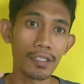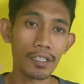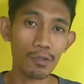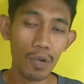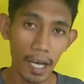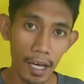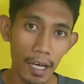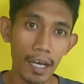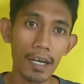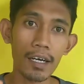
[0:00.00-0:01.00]
jadi
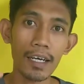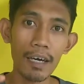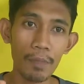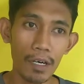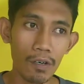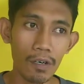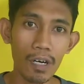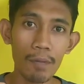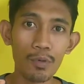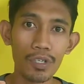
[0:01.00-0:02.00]
itulah uh, kenapa pokok
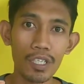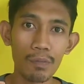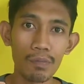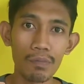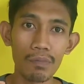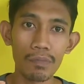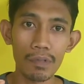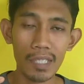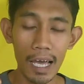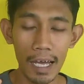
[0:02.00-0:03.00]
kapur ini
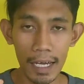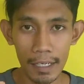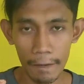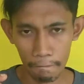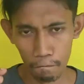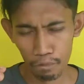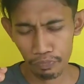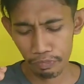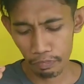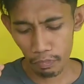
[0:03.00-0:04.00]
sangat
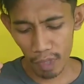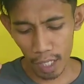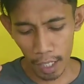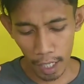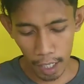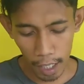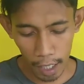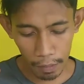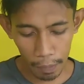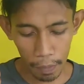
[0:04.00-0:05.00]

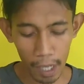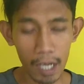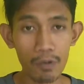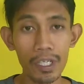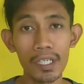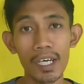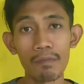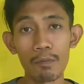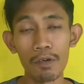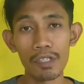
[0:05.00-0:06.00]
uh, mempengaruhi dengan
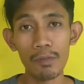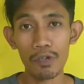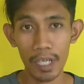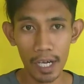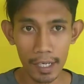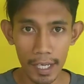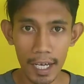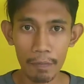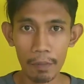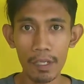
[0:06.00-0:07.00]
bobot jamur ya
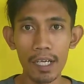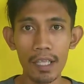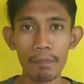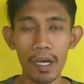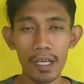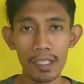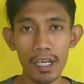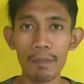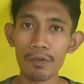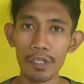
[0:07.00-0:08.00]
karena apabila tanpa adanya
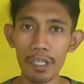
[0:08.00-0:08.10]
kapur